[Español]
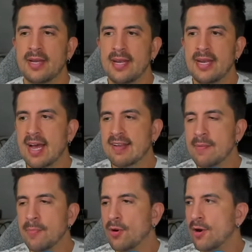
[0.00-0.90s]
Y
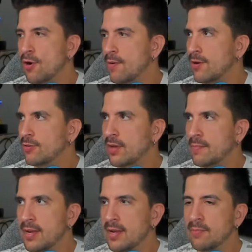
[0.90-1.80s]
hace poco le robaron
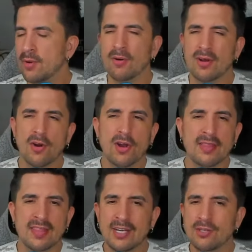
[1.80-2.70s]
también. Bueno, creo
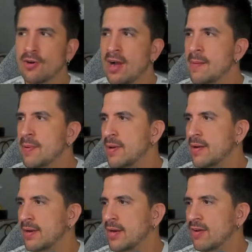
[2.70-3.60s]
que de hecho no es la
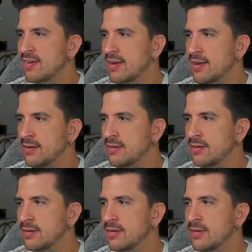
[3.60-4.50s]
primera vez que lo hacían.
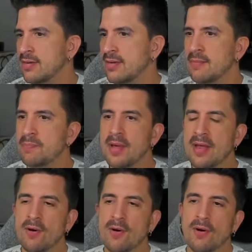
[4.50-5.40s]

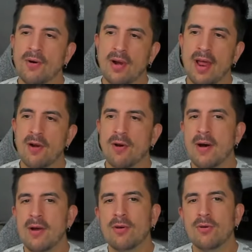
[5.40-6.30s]
Pero la han
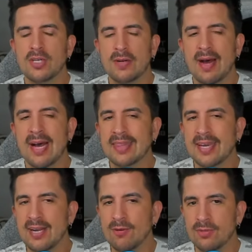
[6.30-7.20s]
robado exclusivas a
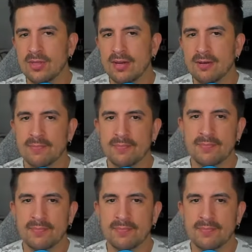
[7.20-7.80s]
Trium, tío.